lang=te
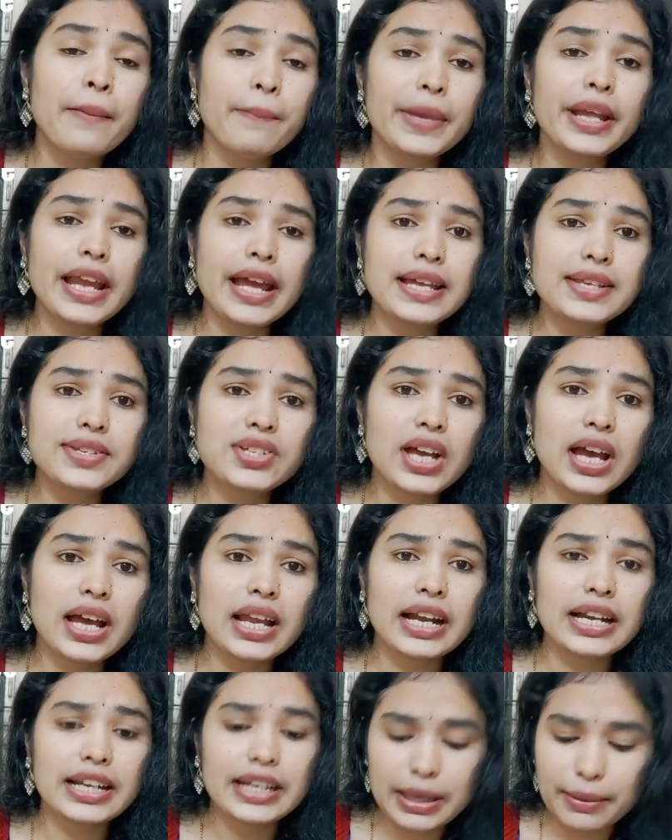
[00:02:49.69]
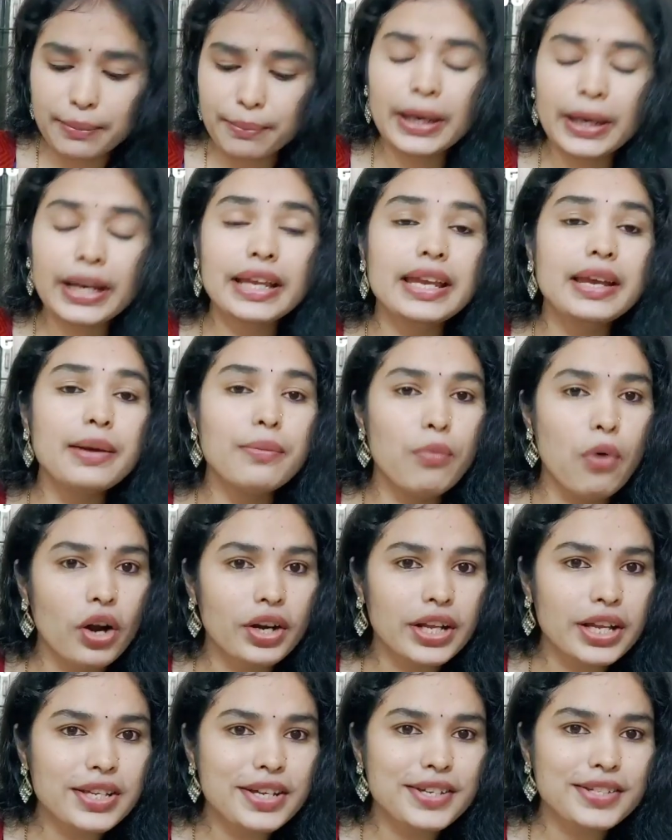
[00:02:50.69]
మీరు ఏం చేయాలంటే మనకి
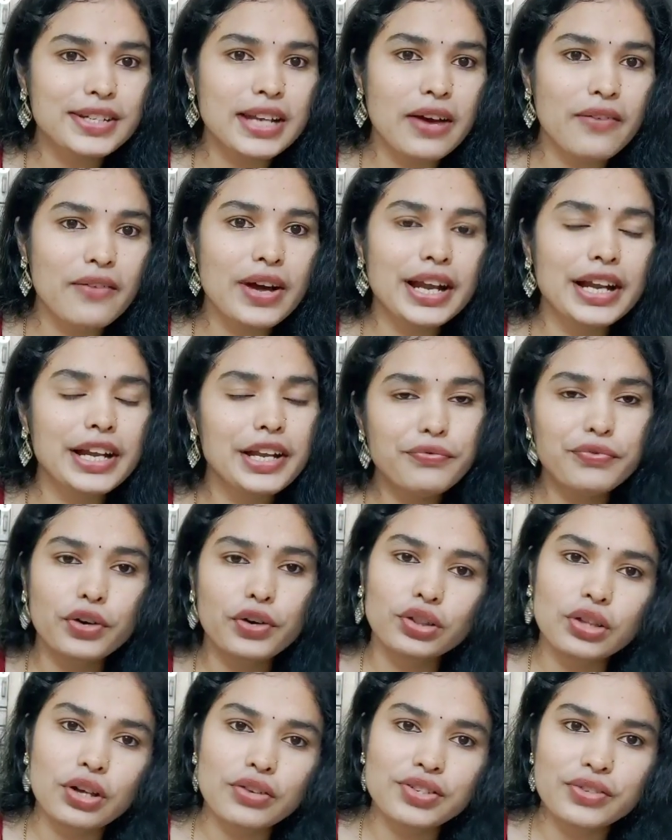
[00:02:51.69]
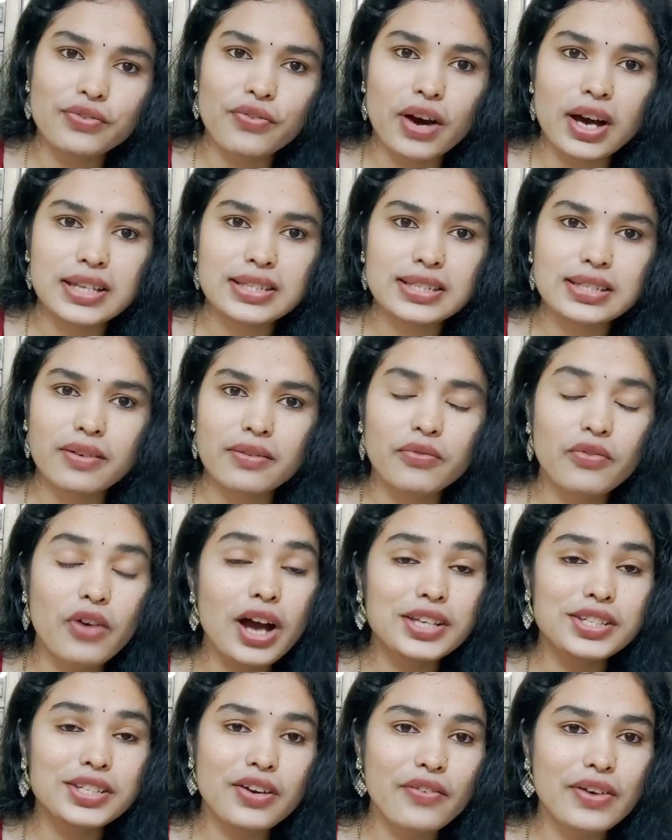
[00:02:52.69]
మానిటైజేషన్ అవ్వాలంటే ఫోర్ థౌజండ్ వాచ్
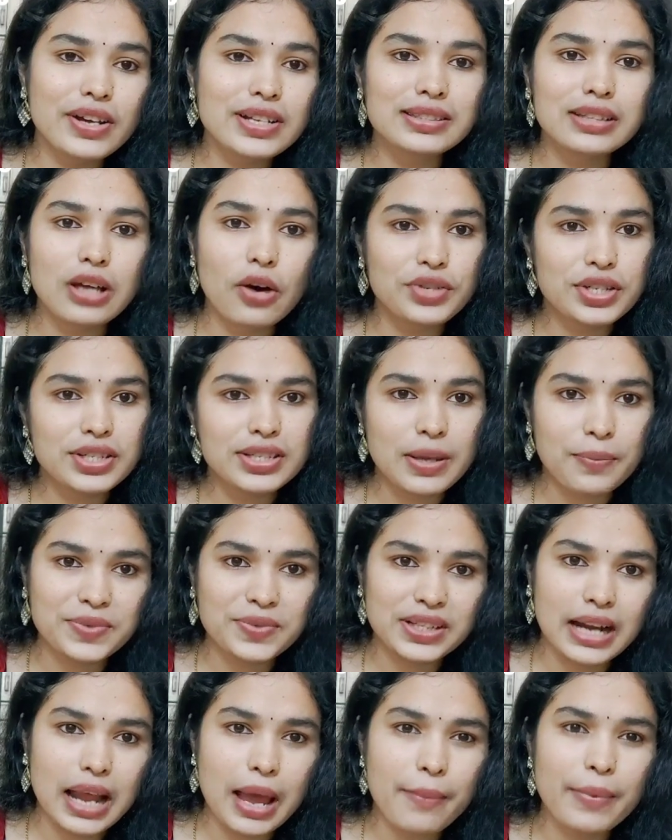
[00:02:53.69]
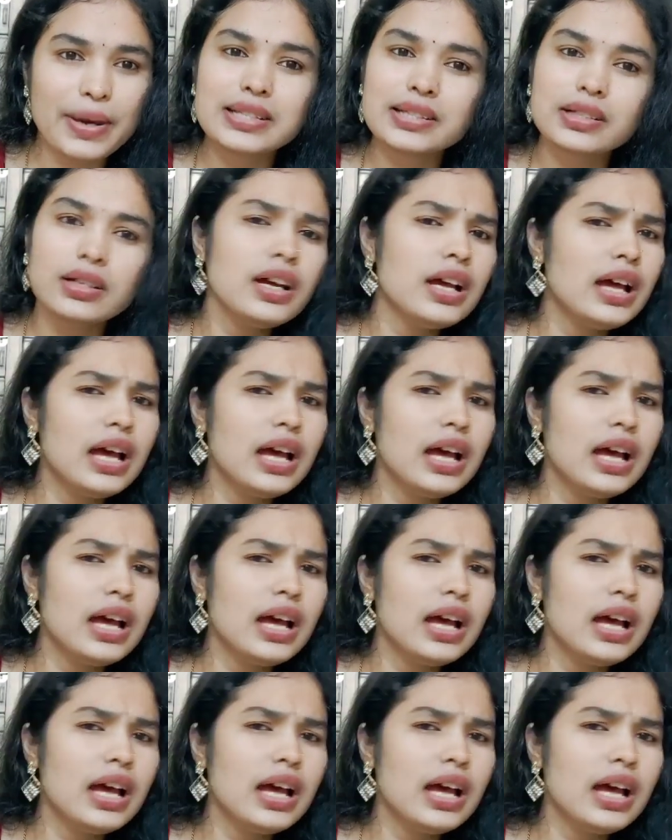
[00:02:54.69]
వాచ్ అవర్స్ థౌజండ్ సబ్స్క్రైబర్స్